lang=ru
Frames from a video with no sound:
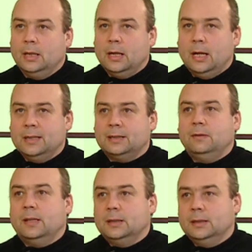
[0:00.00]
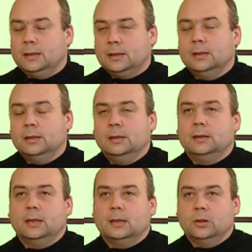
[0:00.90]
они связаны с
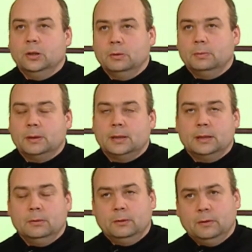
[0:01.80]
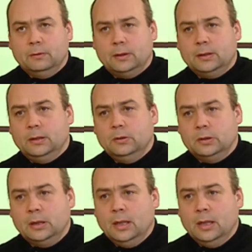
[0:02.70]
интеграционными процессами mm-hmm. в Евросоюз.